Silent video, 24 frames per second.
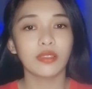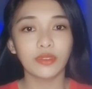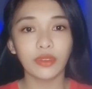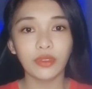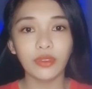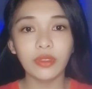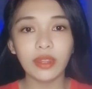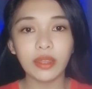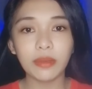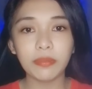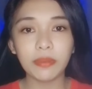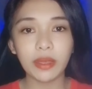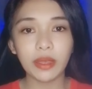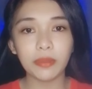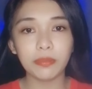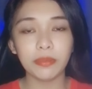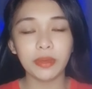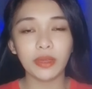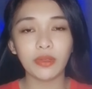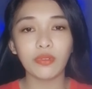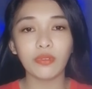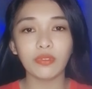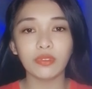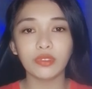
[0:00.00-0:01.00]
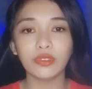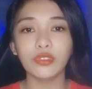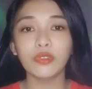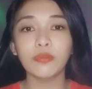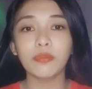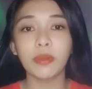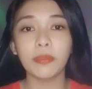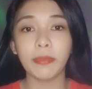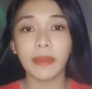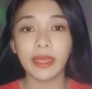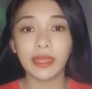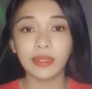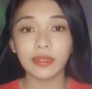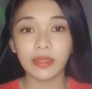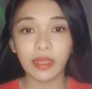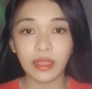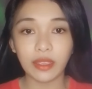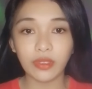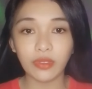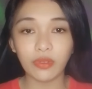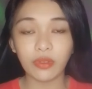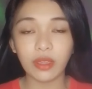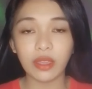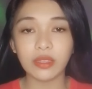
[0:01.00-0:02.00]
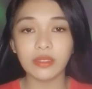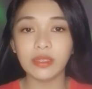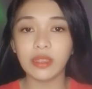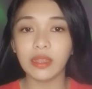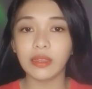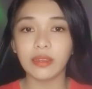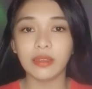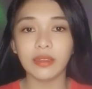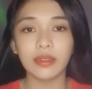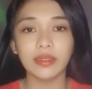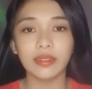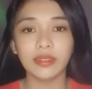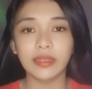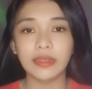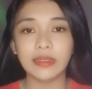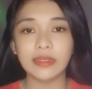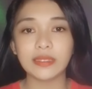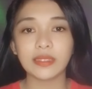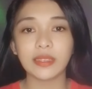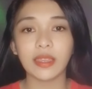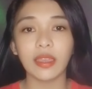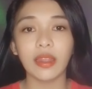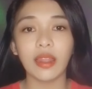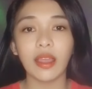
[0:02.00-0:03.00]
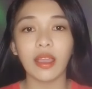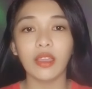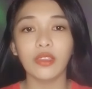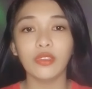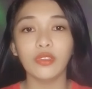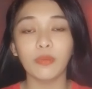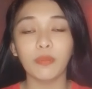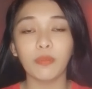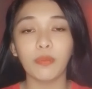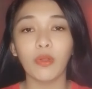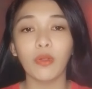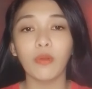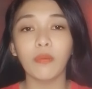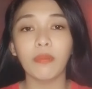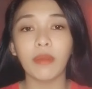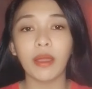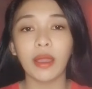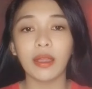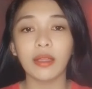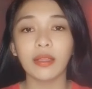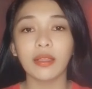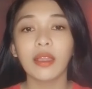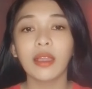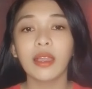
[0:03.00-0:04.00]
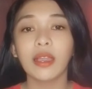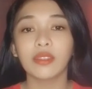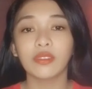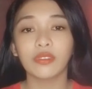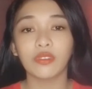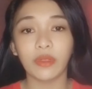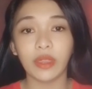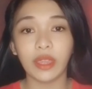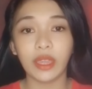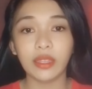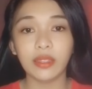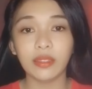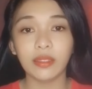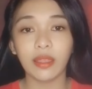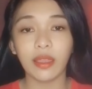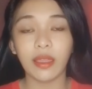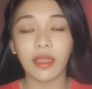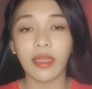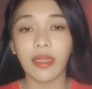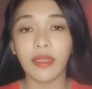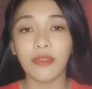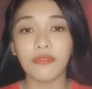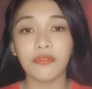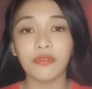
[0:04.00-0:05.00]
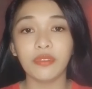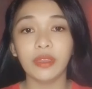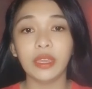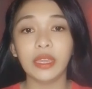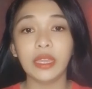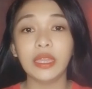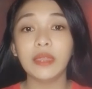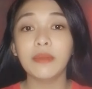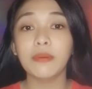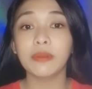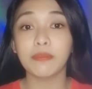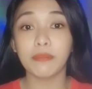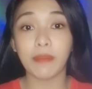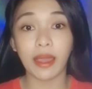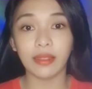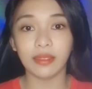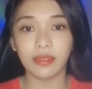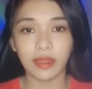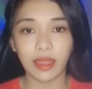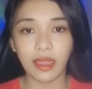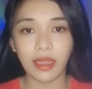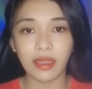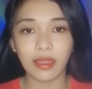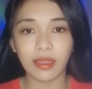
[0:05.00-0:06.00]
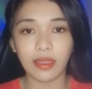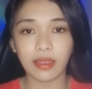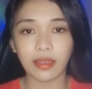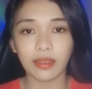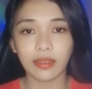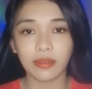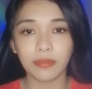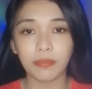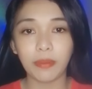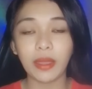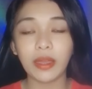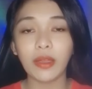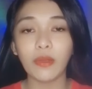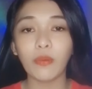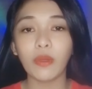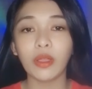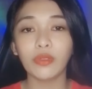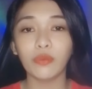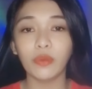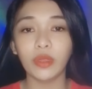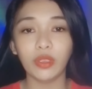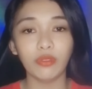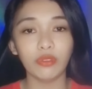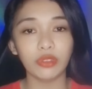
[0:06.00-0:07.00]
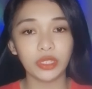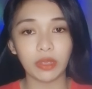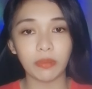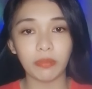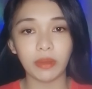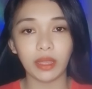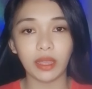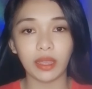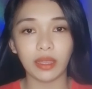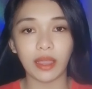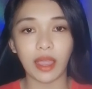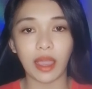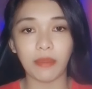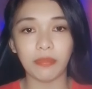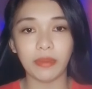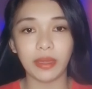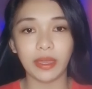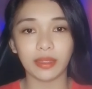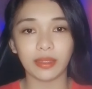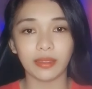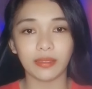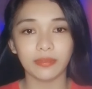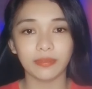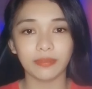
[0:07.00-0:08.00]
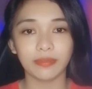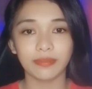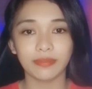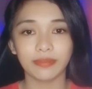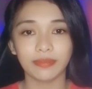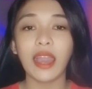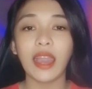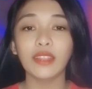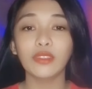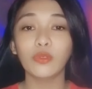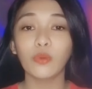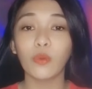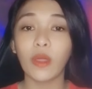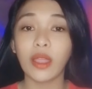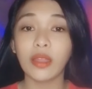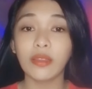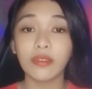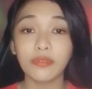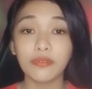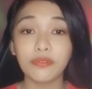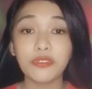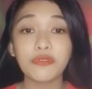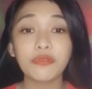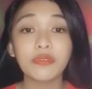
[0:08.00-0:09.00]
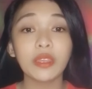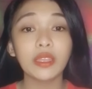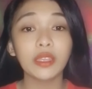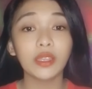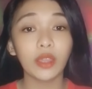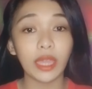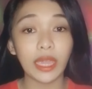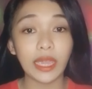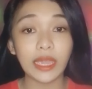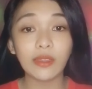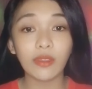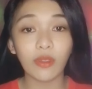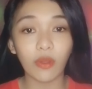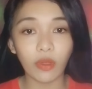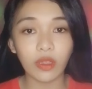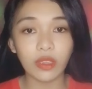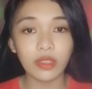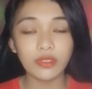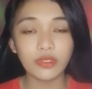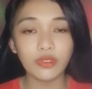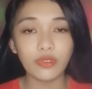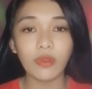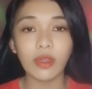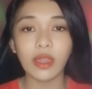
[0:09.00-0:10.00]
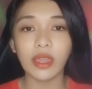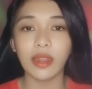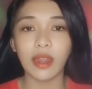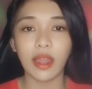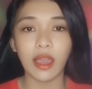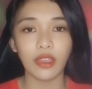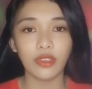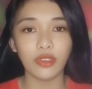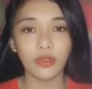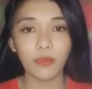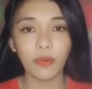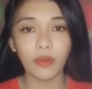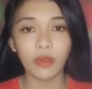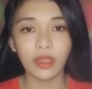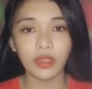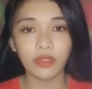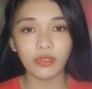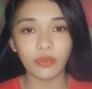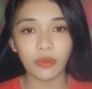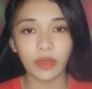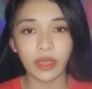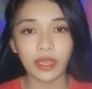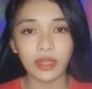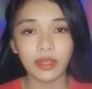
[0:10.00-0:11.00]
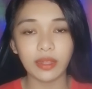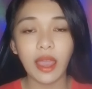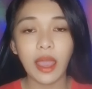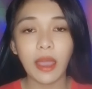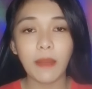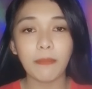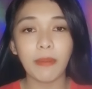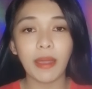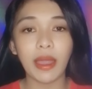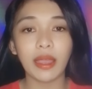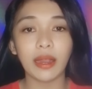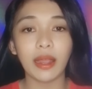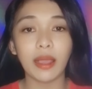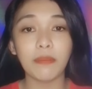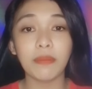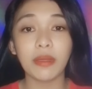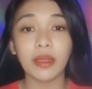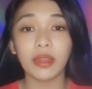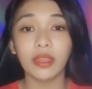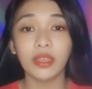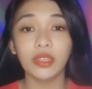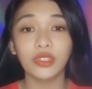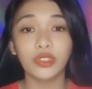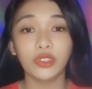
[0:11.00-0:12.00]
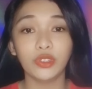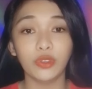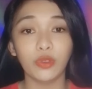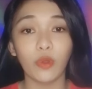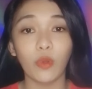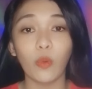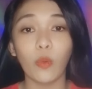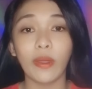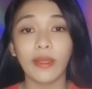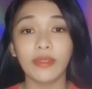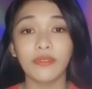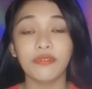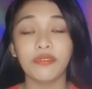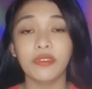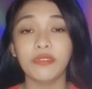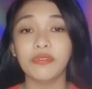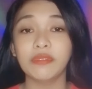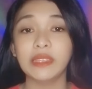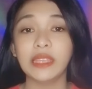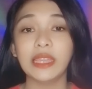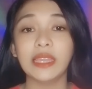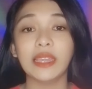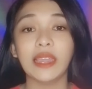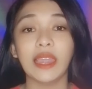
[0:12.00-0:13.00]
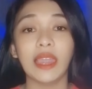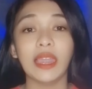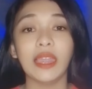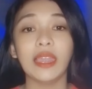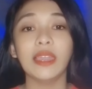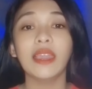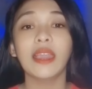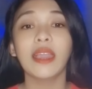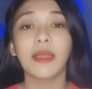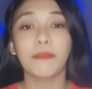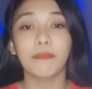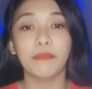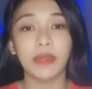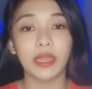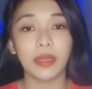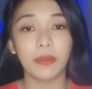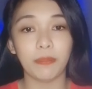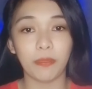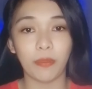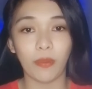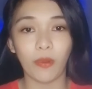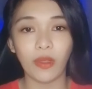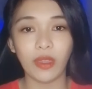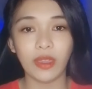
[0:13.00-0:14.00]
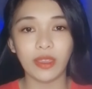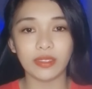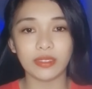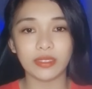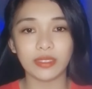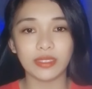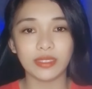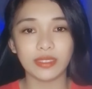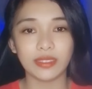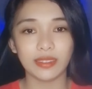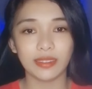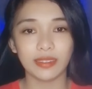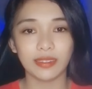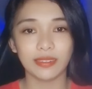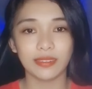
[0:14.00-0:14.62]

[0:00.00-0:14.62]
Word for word: So, yun ang mga B. Kung gusto nyo ma-maintain yung ganyang earnings, kailangan nyo pong mag-trade every Monday para one week nyo siyang magagamit. At 215K coins yung kailangan nyo pong i-trade para ma-reach yung 150K ping points.